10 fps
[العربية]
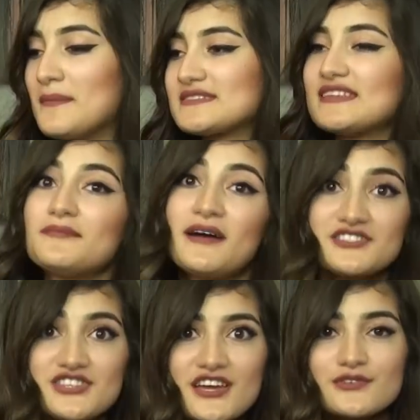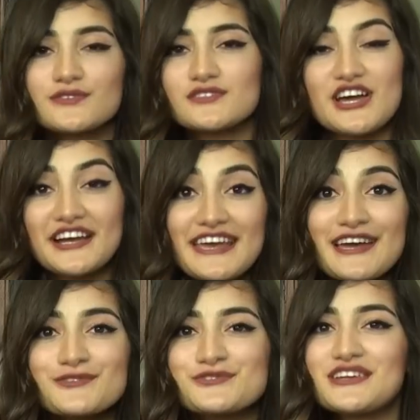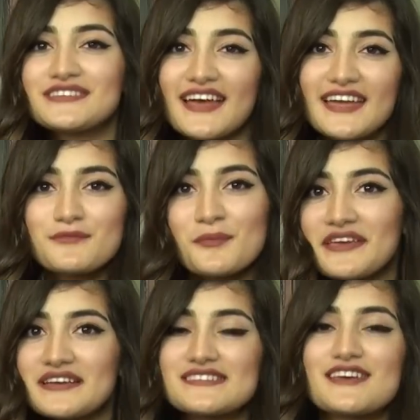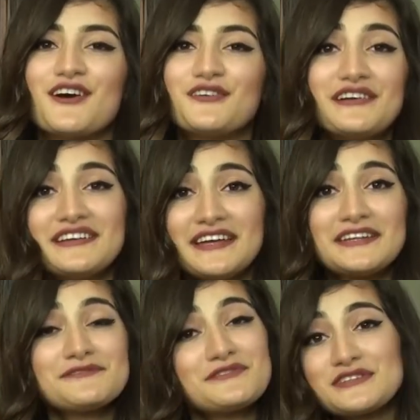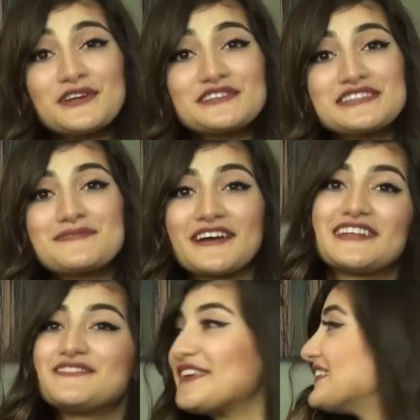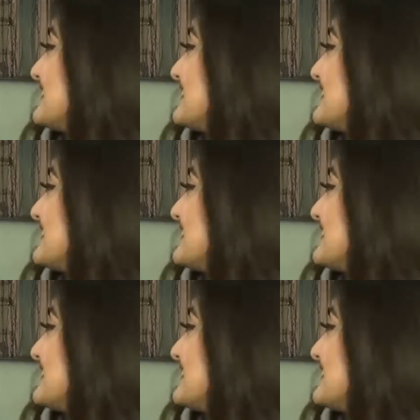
مثلا مع جيك جاكيت وشنطه هيك مميزه او يعني في طرق كثير مختلفه